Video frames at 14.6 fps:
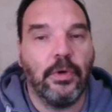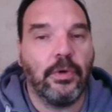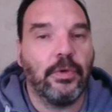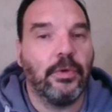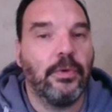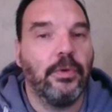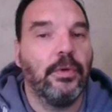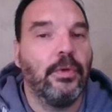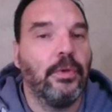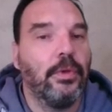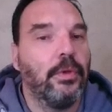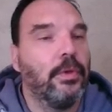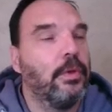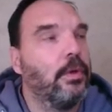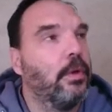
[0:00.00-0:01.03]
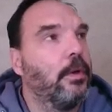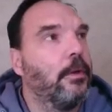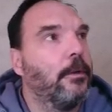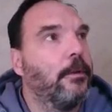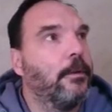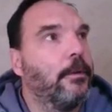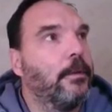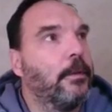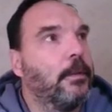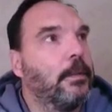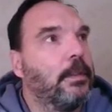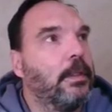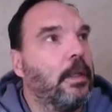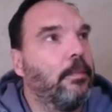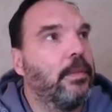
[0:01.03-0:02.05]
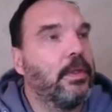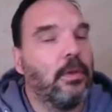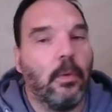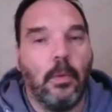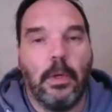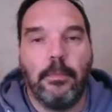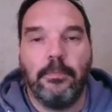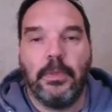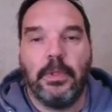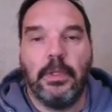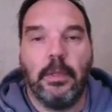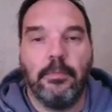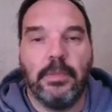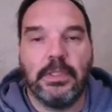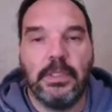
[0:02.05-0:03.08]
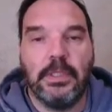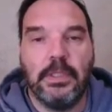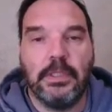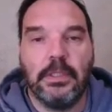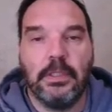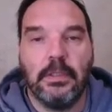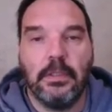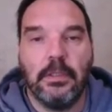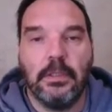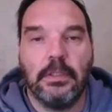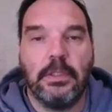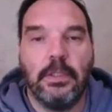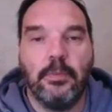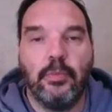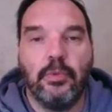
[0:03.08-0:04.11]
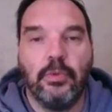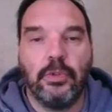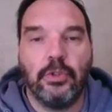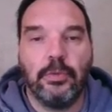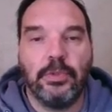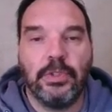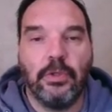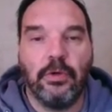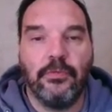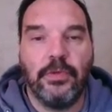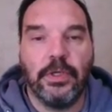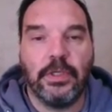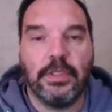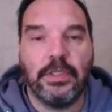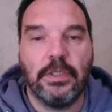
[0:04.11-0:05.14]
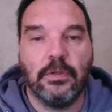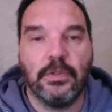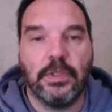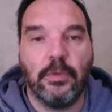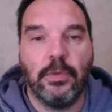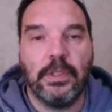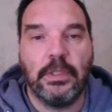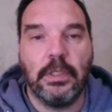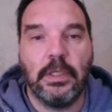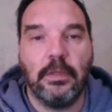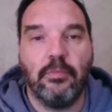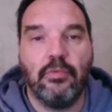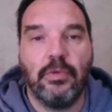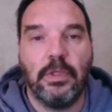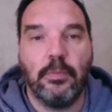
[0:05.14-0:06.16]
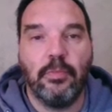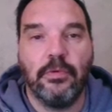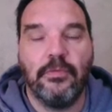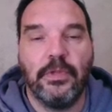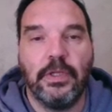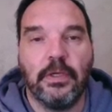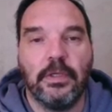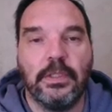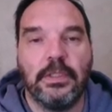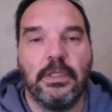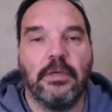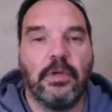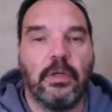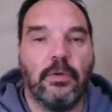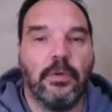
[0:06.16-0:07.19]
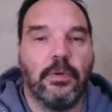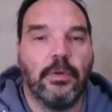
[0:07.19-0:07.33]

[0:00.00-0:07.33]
que dame B3, dame B6, s'il pousse, je suis obligé de revenir ici en C8, et puis il peut venir ici avec le,